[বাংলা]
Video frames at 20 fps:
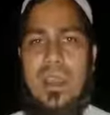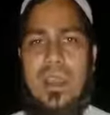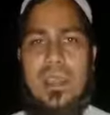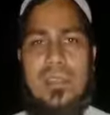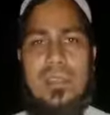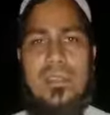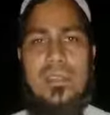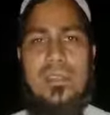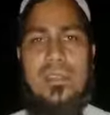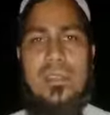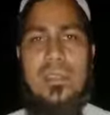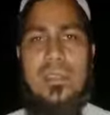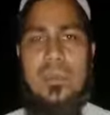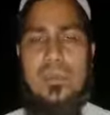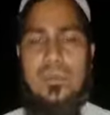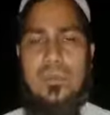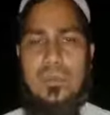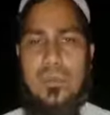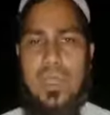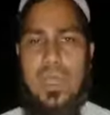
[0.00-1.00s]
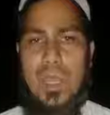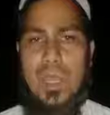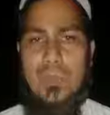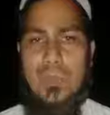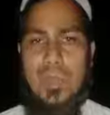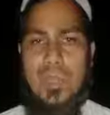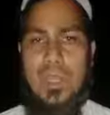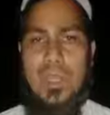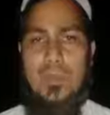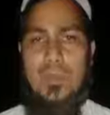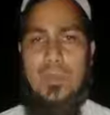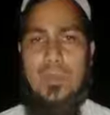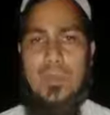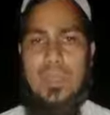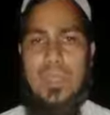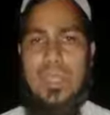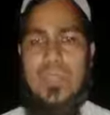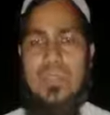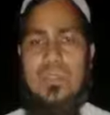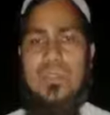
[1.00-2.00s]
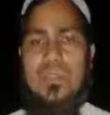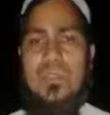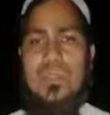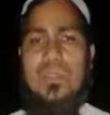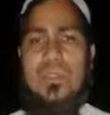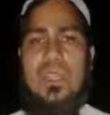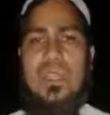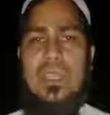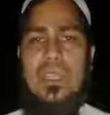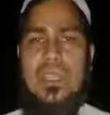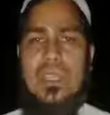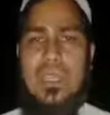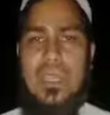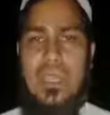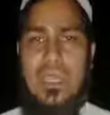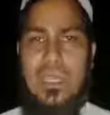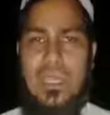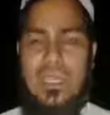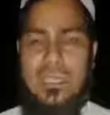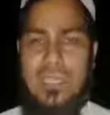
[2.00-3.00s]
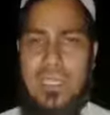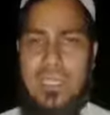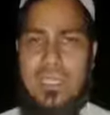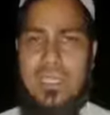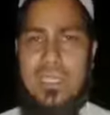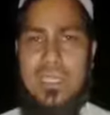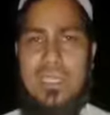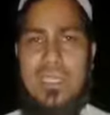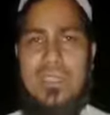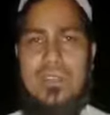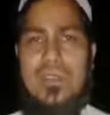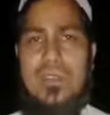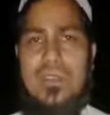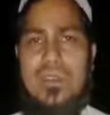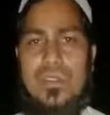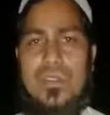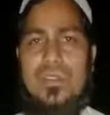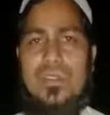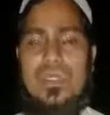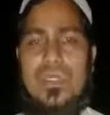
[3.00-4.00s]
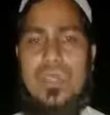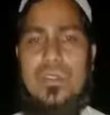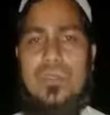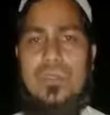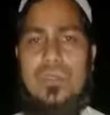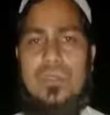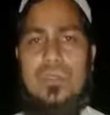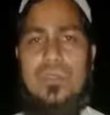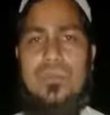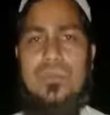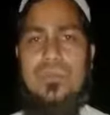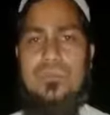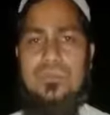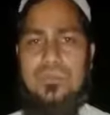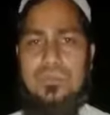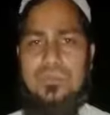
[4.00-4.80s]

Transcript: আর আপনারা প্রশাসন তাদেরকে সহযোগিতা করুন